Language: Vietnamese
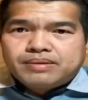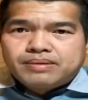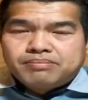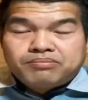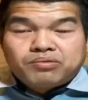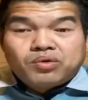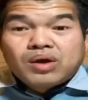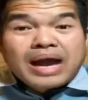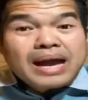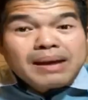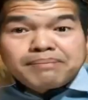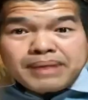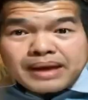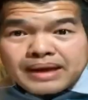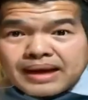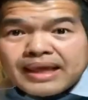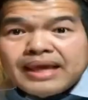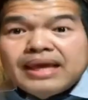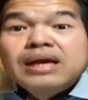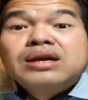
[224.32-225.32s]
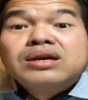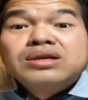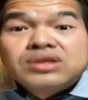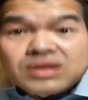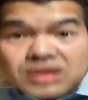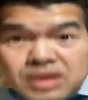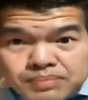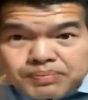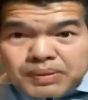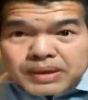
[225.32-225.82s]
nó cá mẹ lấy cứ chịu
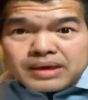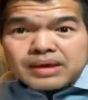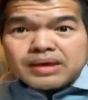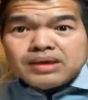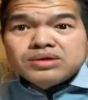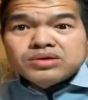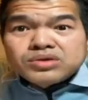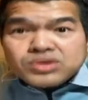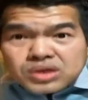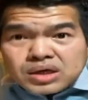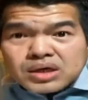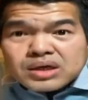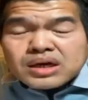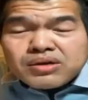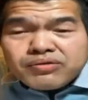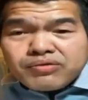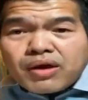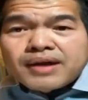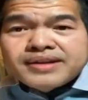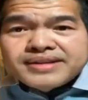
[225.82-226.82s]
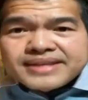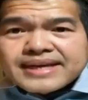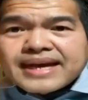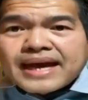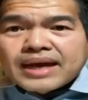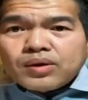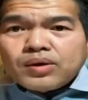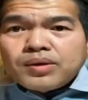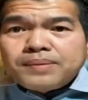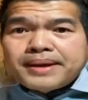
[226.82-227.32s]
dương bích dương nó vừa ọt trái
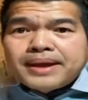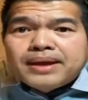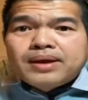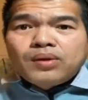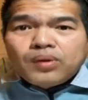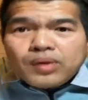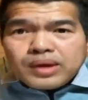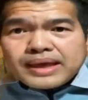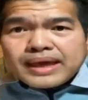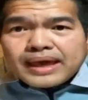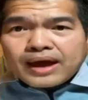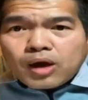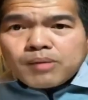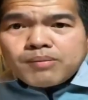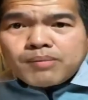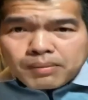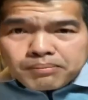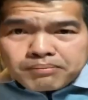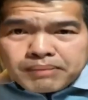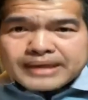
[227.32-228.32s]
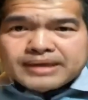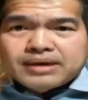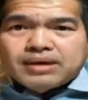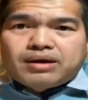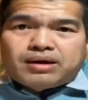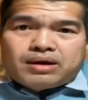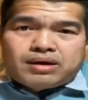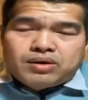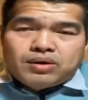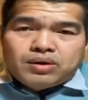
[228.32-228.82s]
canh lối mẹ lối kia oi mà bạch
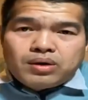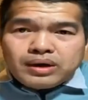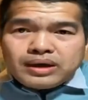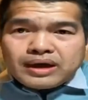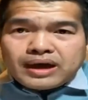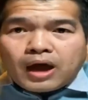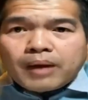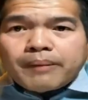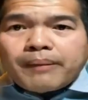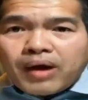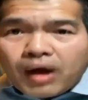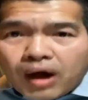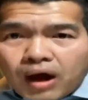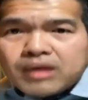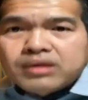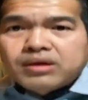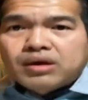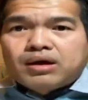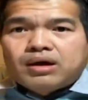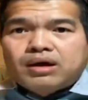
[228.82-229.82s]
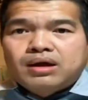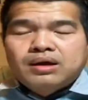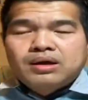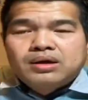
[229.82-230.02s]
ngọ lối kia oi mà ọt ngọ